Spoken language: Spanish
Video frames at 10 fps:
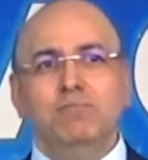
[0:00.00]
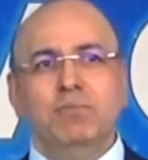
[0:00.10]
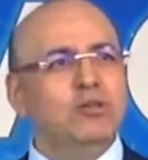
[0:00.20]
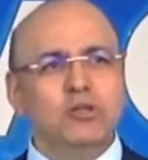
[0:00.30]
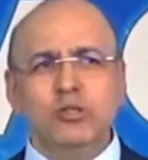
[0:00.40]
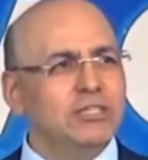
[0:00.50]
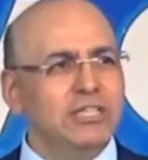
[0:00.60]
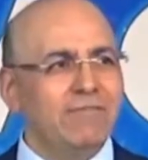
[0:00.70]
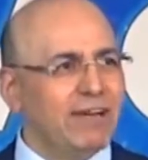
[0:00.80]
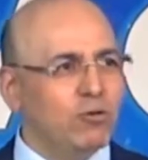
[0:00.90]
Pero ellos no
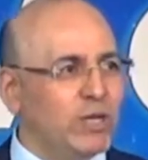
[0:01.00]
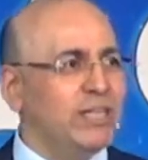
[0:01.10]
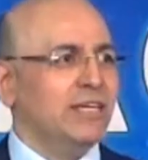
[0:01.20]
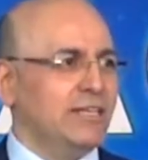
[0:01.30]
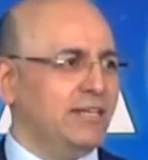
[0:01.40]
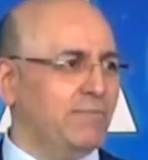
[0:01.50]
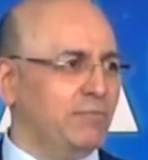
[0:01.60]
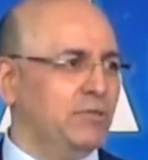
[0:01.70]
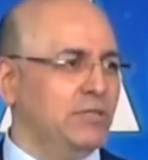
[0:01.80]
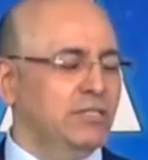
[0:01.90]
se daban cuenta del
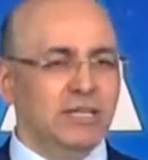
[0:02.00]
cambio.